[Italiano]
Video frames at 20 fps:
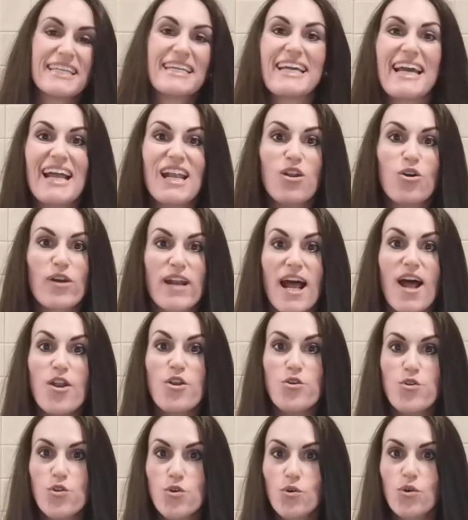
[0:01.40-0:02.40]
Sì, allora
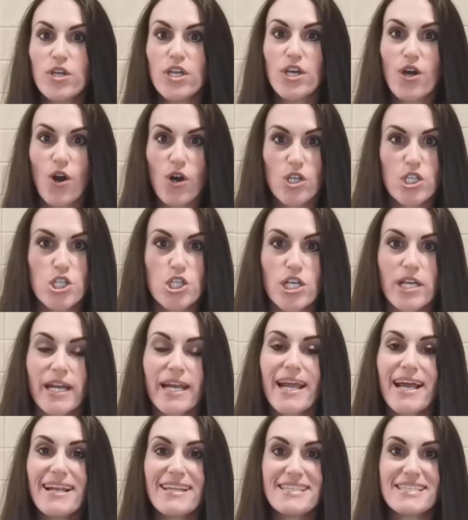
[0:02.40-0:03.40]
noi oggi
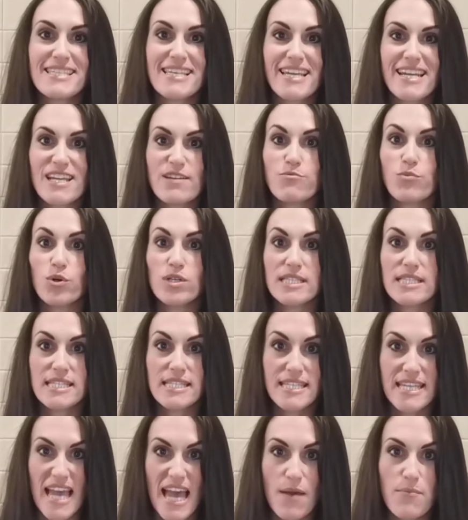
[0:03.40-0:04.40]
realizzeremo
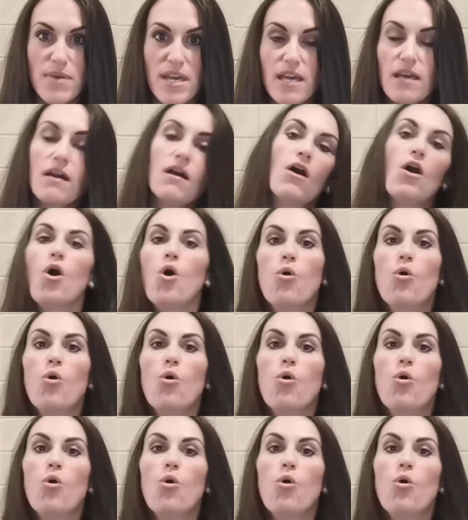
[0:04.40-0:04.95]
insieme